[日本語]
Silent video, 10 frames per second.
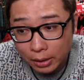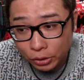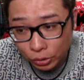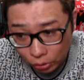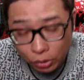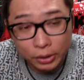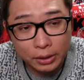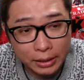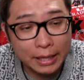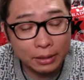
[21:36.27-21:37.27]
ちょっと
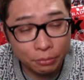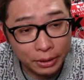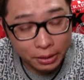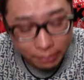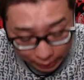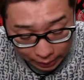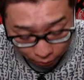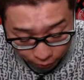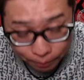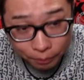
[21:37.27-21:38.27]
嫌な雰囲気は出てく
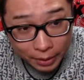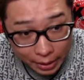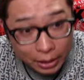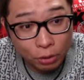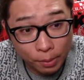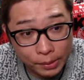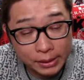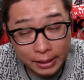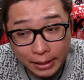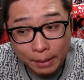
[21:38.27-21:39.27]
るかなと思います
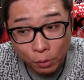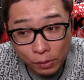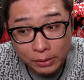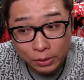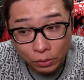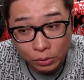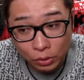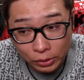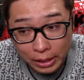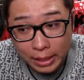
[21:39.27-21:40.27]
なんで一旦僕はそ
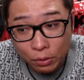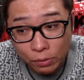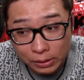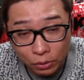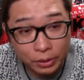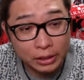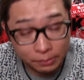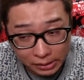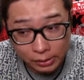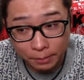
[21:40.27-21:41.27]
の時点でロングは損切りし
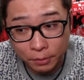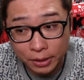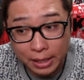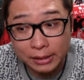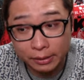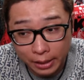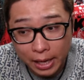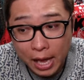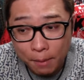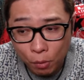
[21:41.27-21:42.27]
ますリップルに関してはね
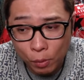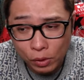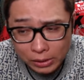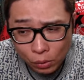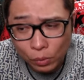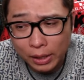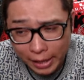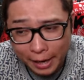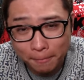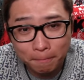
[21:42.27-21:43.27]
もう僕はそこだ
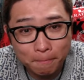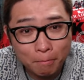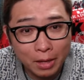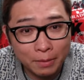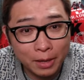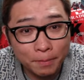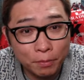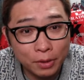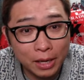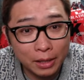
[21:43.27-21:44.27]
け今
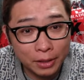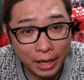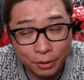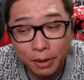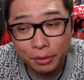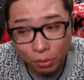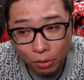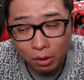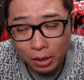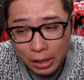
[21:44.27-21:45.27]
リップルがで言えるとこ
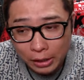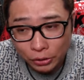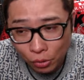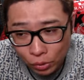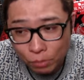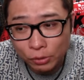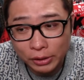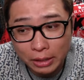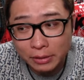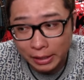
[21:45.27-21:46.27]
ろショートも打
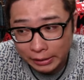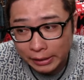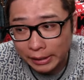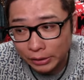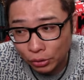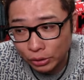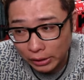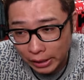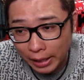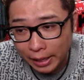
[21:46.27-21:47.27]
ちたくないし正
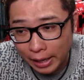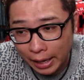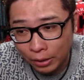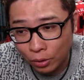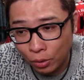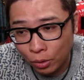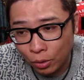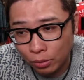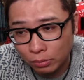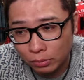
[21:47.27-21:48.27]
直あ
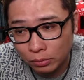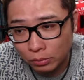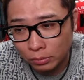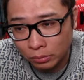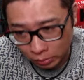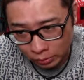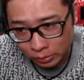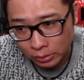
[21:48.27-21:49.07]
のーうん